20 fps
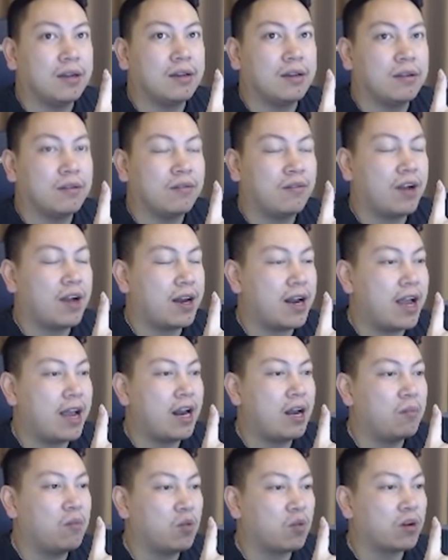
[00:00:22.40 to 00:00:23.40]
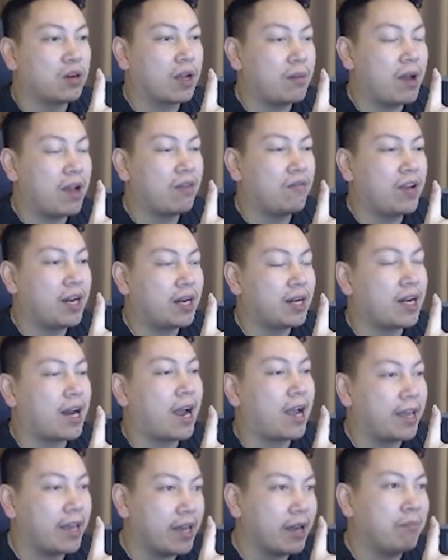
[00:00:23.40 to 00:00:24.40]
Và đây là một cái bài viết
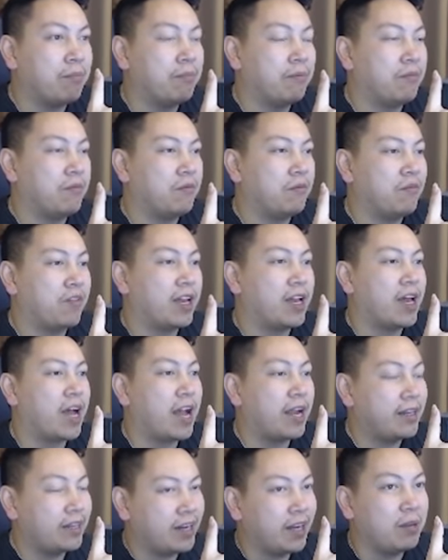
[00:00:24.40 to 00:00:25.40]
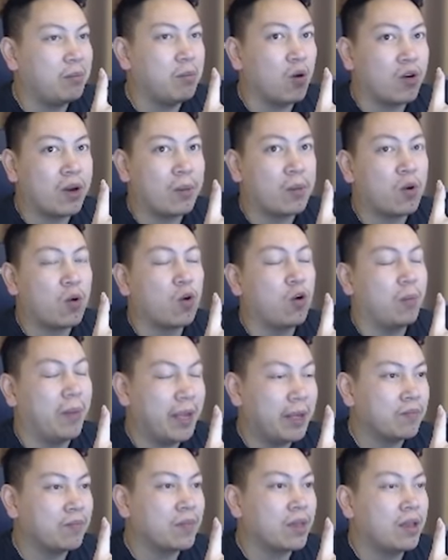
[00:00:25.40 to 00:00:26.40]
trải nghiệm về cái hành trình 4 năm qua của
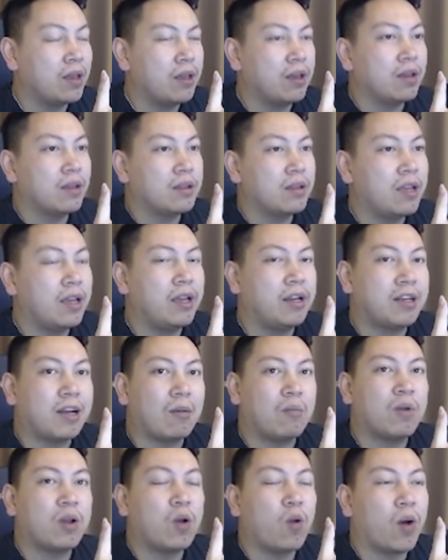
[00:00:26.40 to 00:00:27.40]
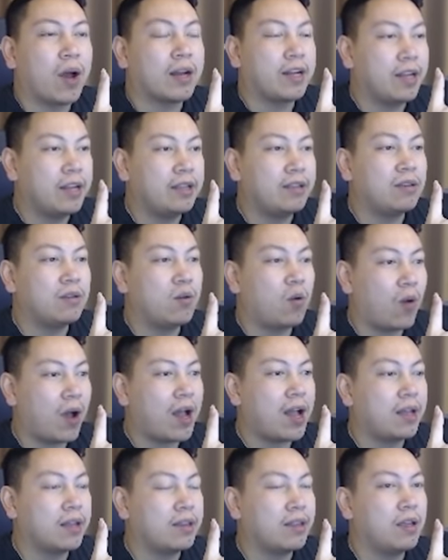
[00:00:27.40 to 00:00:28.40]
mình thì trong cái quá trình
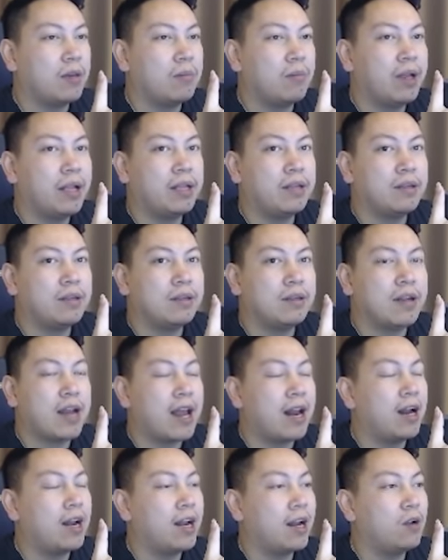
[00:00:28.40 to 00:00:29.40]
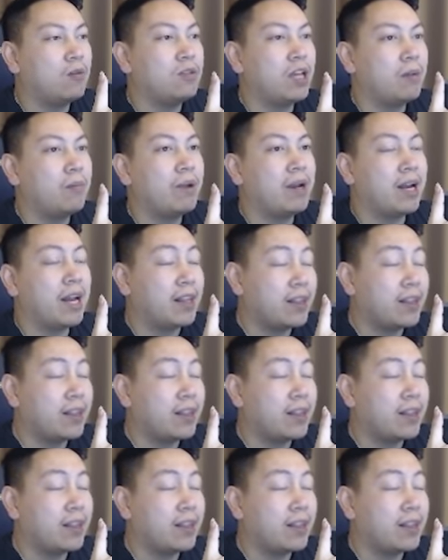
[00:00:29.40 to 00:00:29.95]
quá thì mình đây là lần đầu tiên mình lên